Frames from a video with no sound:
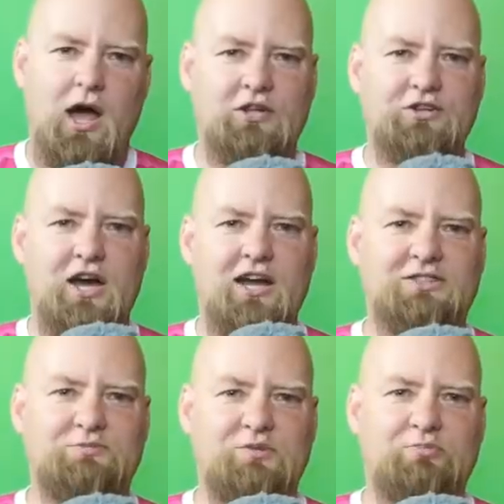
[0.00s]
A
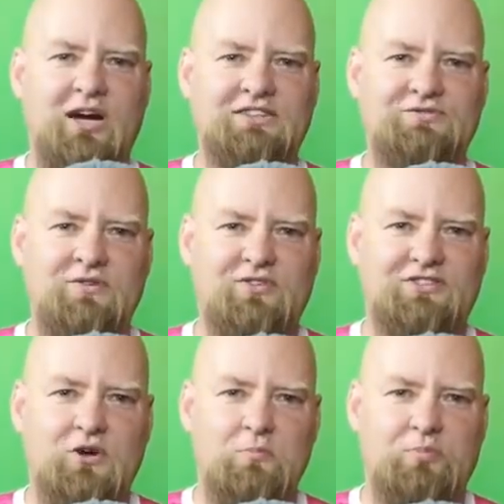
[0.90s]
teraz przed Państwem
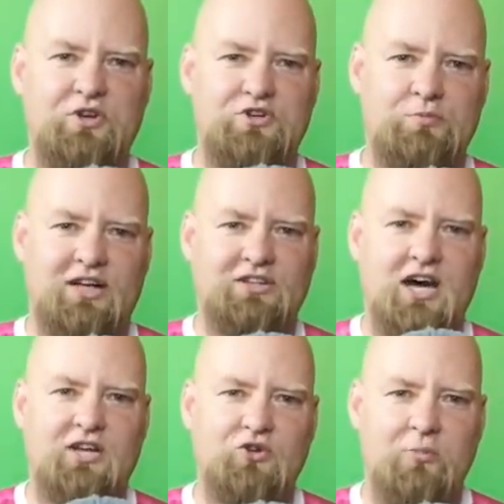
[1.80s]
wystąpi
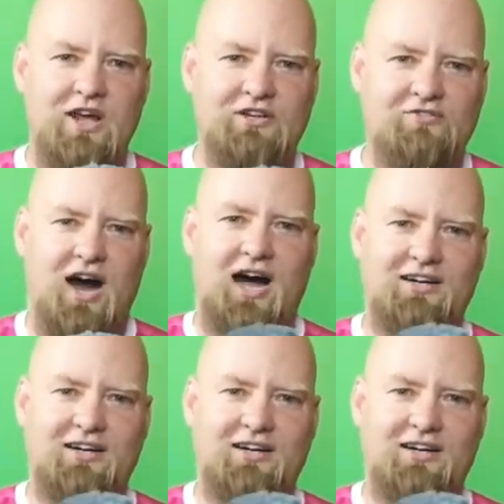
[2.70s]
szmata numer dwa.